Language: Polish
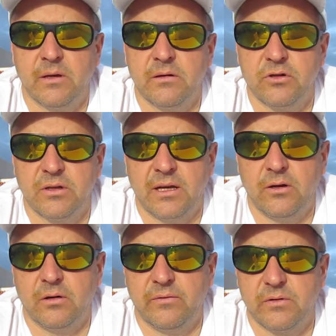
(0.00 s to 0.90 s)
e, że dany
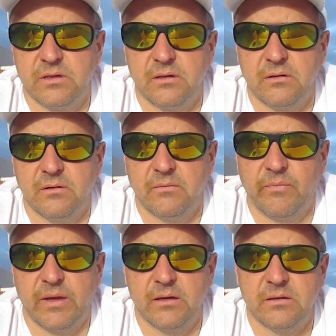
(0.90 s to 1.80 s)
owoc
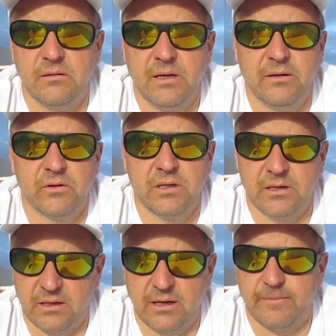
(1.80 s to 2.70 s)
jest nie do
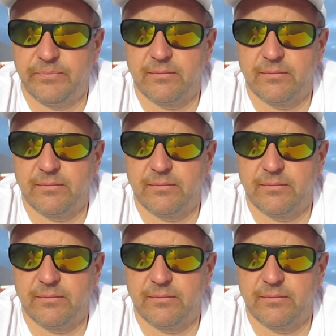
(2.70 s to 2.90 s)
zjedzenia.